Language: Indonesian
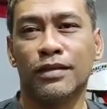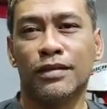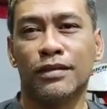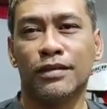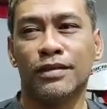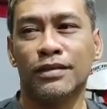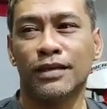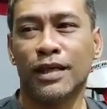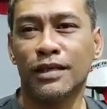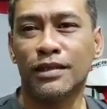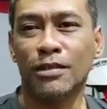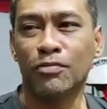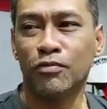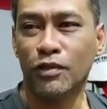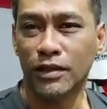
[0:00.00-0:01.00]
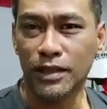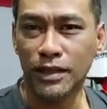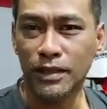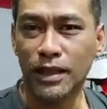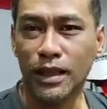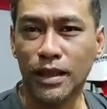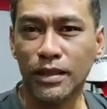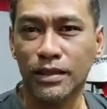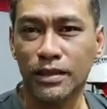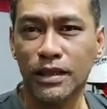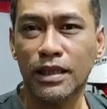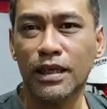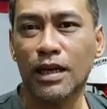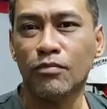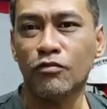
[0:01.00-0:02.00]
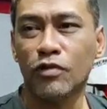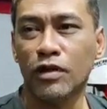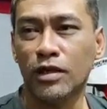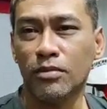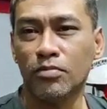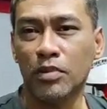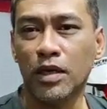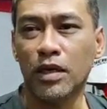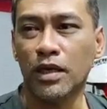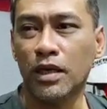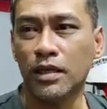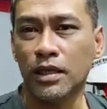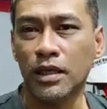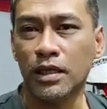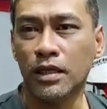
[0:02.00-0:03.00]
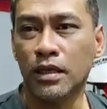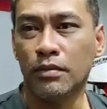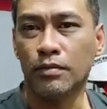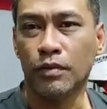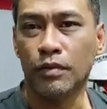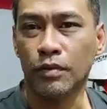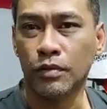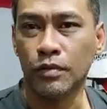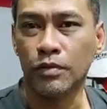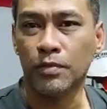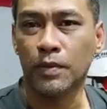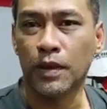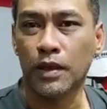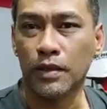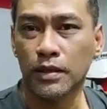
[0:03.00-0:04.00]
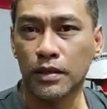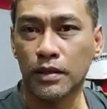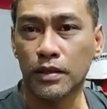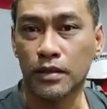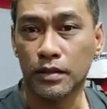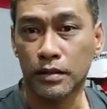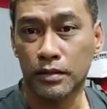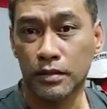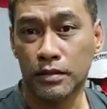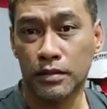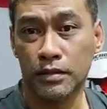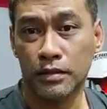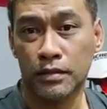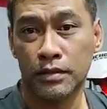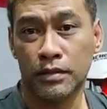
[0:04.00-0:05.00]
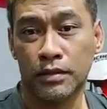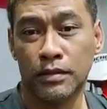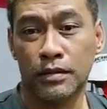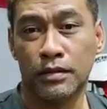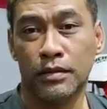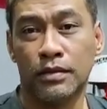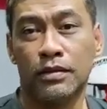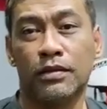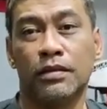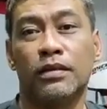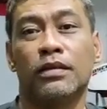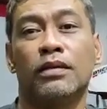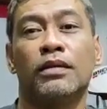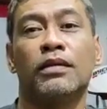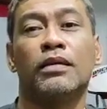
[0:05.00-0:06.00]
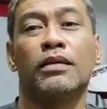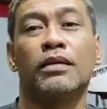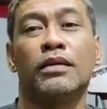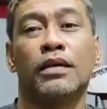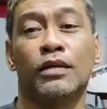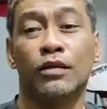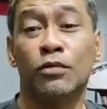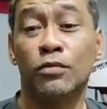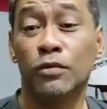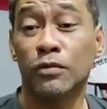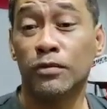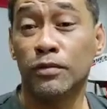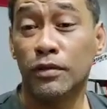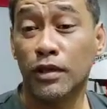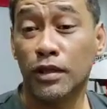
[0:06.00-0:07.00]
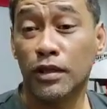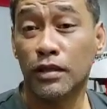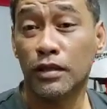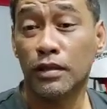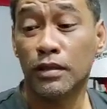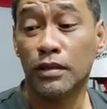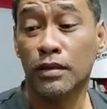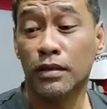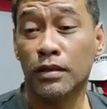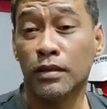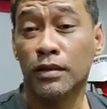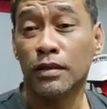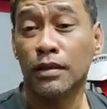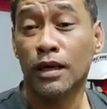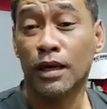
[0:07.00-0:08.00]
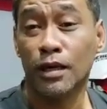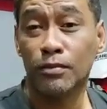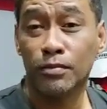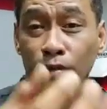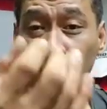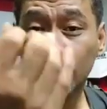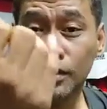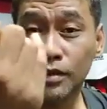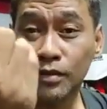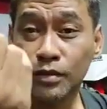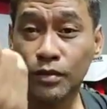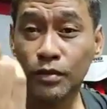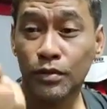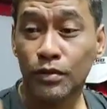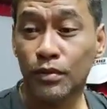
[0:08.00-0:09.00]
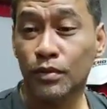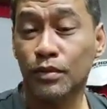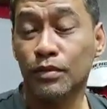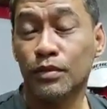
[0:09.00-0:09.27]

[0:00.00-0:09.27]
Ya, soalnya Saat dibuatin yang kenceng, kamu akan bilang lagi boros banget hmm itu berhubungan. Mm-hmm. Apa itu